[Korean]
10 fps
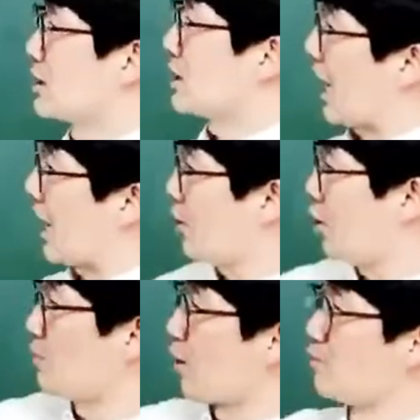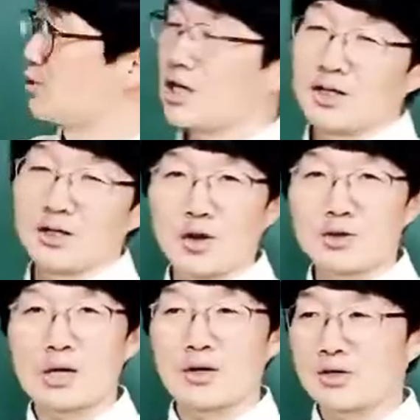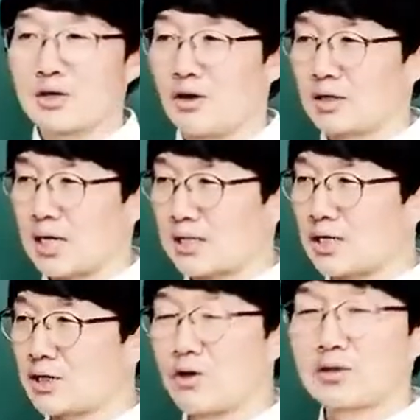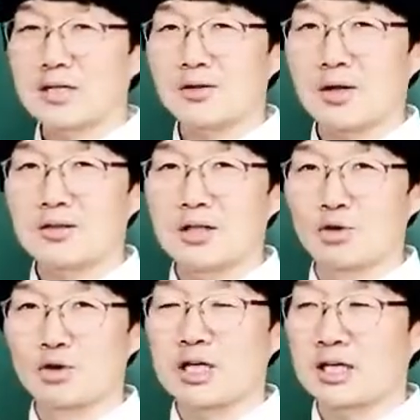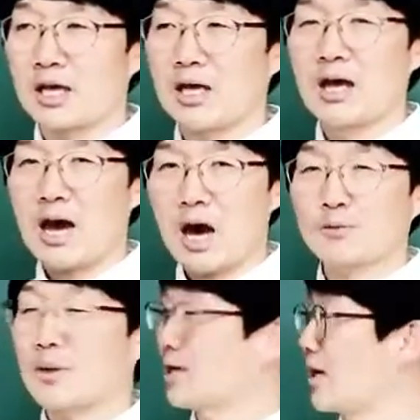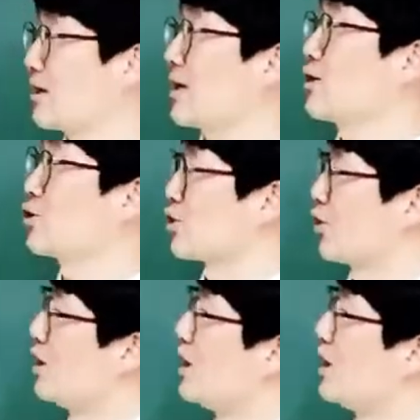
그냥 가벼운 범죄 일으켰다고 해서 약간 경찰서 같은데 유치장에 하룻밤 살았다는 거죠.